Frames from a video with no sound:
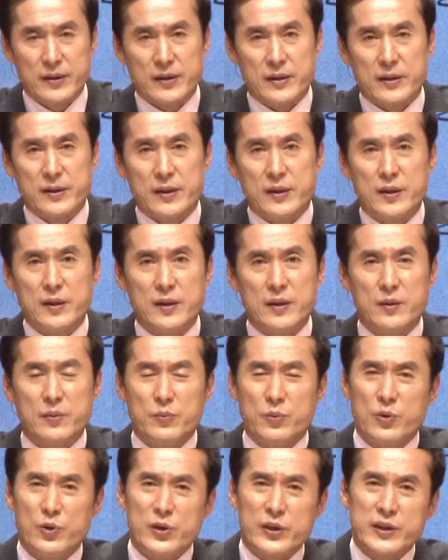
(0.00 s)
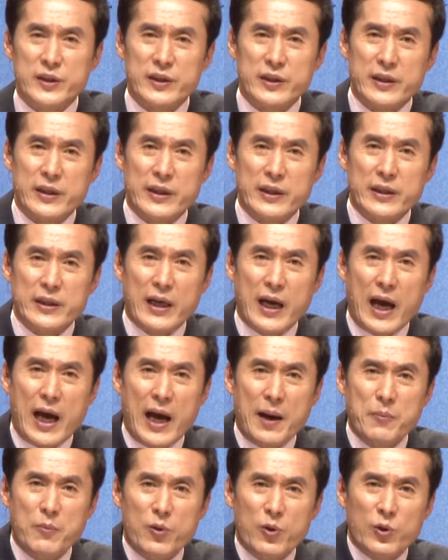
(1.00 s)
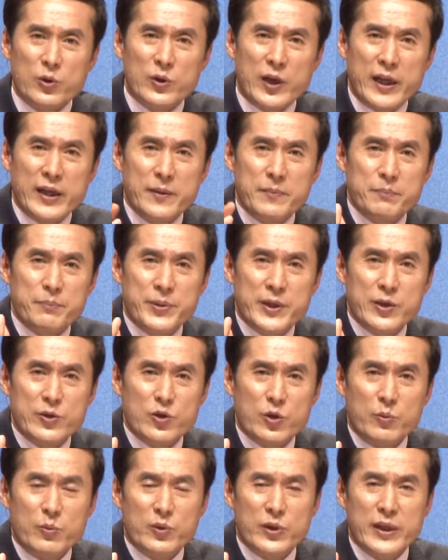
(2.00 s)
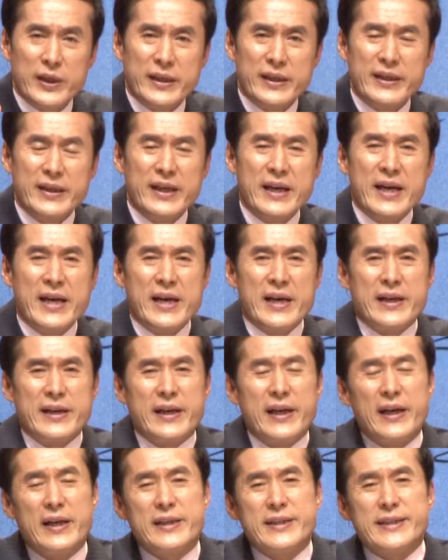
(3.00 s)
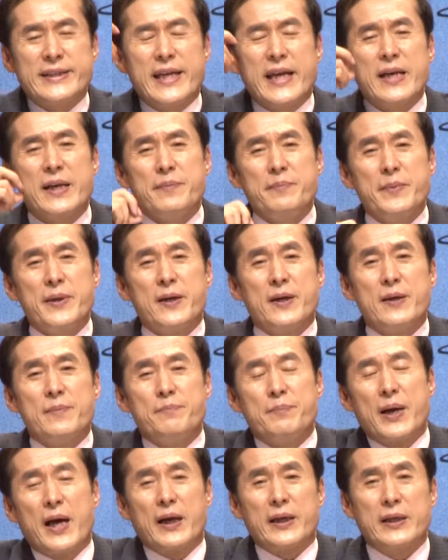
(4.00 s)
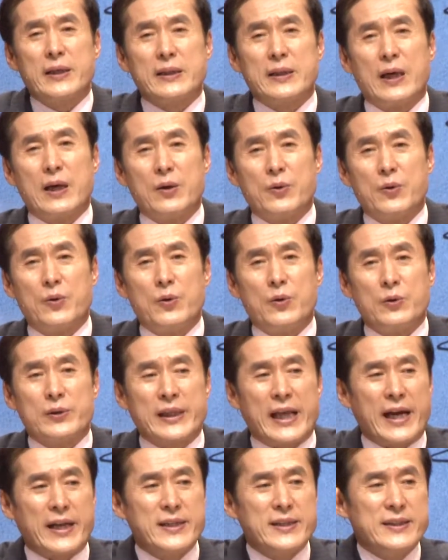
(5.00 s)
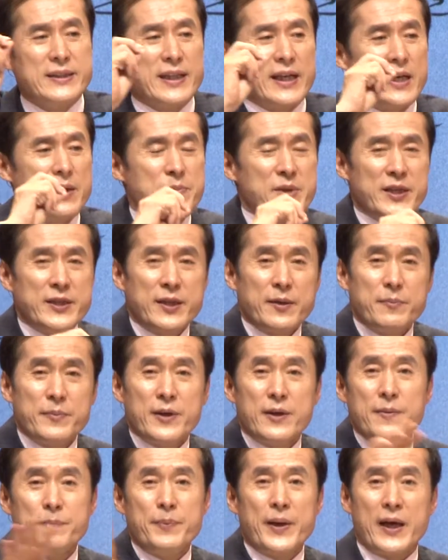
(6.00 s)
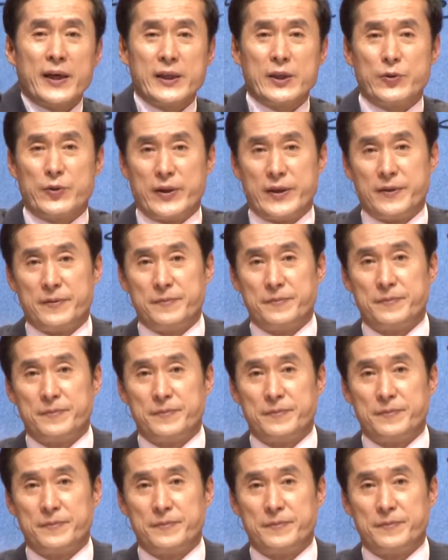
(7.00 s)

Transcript: 그 물질이 아무것도 아닌 피조물이 내 생명을 빼앗기도 하고 다른 사람의 생명을 빼앗기도 해요.